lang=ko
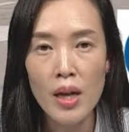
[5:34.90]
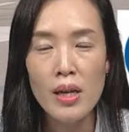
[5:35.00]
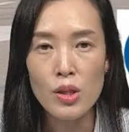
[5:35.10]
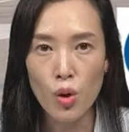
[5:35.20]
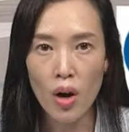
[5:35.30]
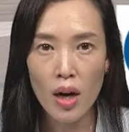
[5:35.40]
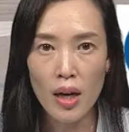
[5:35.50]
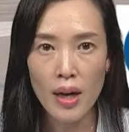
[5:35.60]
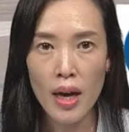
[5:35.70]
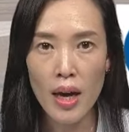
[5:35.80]

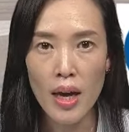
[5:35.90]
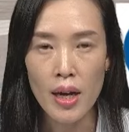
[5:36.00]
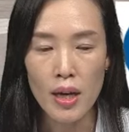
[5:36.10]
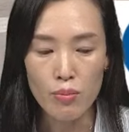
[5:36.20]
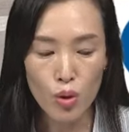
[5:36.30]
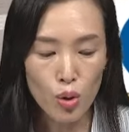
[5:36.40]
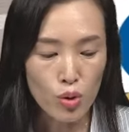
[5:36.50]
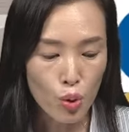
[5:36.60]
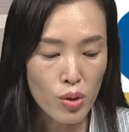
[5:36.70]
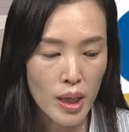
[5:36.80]
정확하게 물론
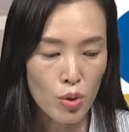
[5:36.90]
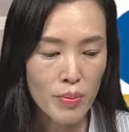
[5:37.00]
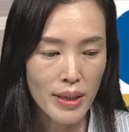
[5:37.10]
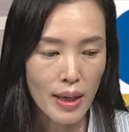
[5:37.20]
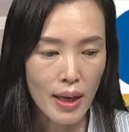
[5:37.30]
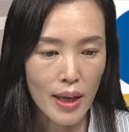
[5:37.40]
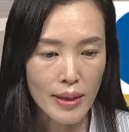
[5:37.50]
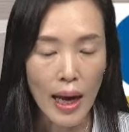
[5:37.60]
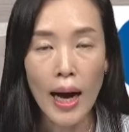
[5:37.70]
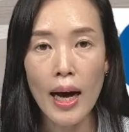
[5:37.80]
교차로마다
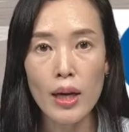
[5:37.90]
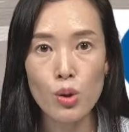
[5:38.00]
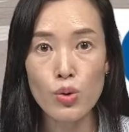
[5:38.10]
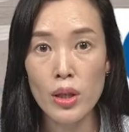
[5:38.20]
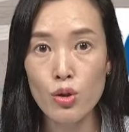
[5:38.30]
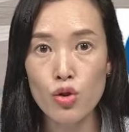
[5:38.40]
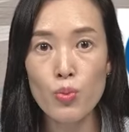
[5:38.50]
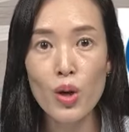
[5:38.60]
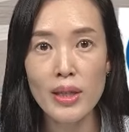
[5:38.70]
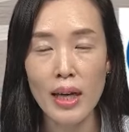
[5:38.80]
다 교차로
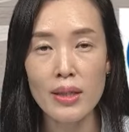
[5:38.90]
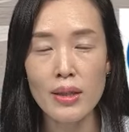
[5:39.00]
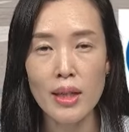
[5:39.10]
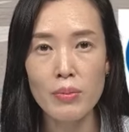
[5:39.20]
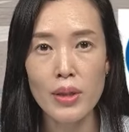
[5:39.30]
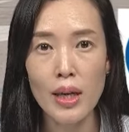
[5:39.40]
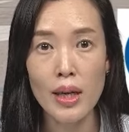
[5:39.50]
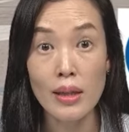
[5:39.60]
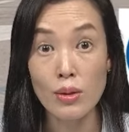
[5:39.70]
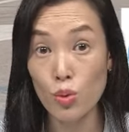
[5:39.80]
규모가 다르기
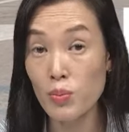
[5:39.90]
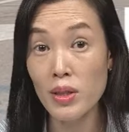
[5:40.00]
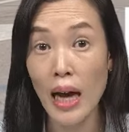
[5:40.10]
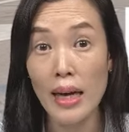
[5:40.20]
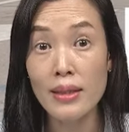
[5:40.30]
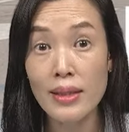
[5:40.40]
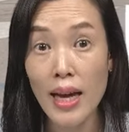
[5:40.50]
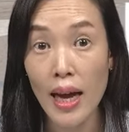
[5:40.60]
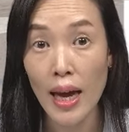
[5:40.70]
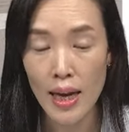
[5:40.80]
때문에 조금씩
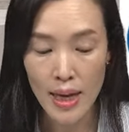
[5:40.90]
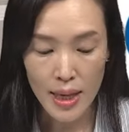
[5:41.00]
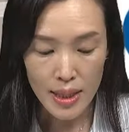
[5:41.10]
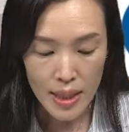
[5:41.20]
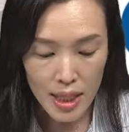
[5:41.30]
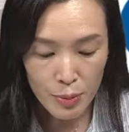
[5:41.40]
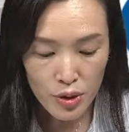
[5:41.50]
다른데 2분